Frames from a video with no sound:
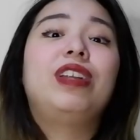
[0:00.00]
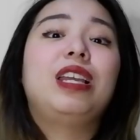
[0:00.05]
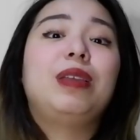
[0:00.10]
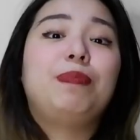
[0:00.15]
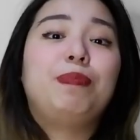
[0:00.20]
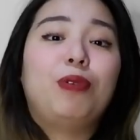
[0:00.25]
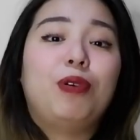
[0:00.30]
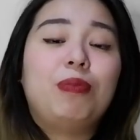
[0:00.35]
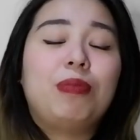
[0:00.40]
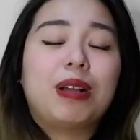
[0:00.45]

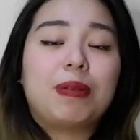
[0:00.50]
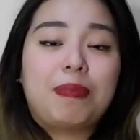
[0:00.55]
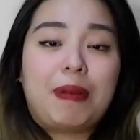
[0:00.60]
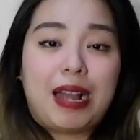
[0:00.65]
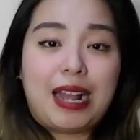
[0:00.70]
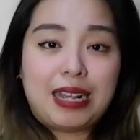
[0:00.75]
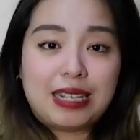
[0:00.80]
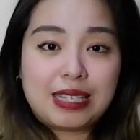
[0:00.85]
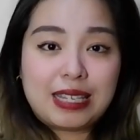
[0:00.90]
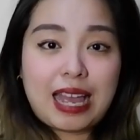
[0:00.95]
Free pong
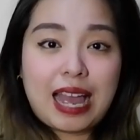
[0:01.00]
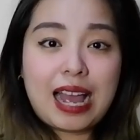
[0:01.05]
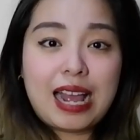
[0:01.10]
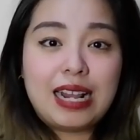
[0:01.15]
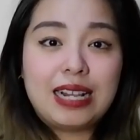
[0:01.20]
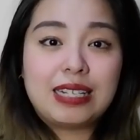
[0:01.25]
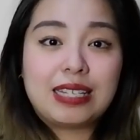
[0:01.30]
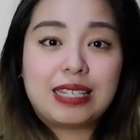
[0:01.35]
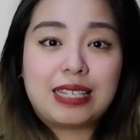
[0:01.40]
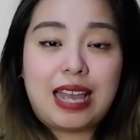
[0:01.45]

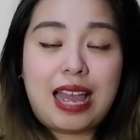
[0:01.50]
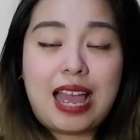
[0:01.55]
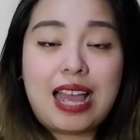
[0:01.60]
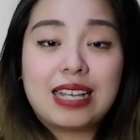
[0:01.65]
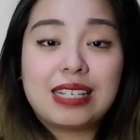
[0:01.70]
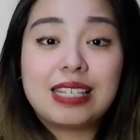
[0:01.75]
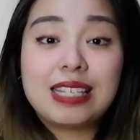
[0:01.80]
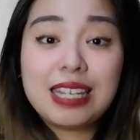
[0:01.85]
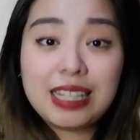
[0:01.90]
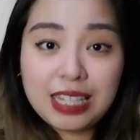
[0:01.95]
magpakasal
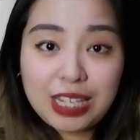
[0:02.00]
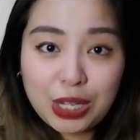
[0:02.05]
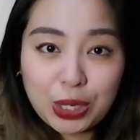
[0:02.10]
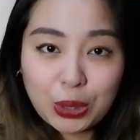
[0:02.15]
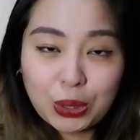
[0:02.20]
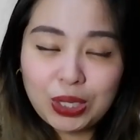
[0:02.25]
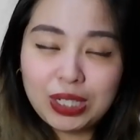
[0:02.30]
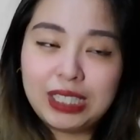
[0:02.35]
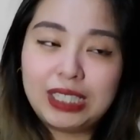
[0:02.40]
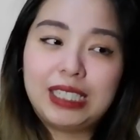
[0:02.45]
sa City
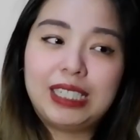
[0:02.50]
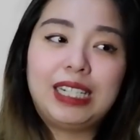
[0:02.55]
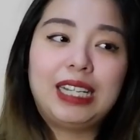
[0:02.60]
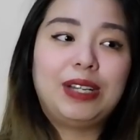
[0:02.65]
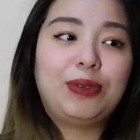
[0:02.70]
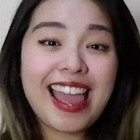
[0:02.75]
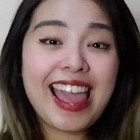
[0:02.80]
Hall.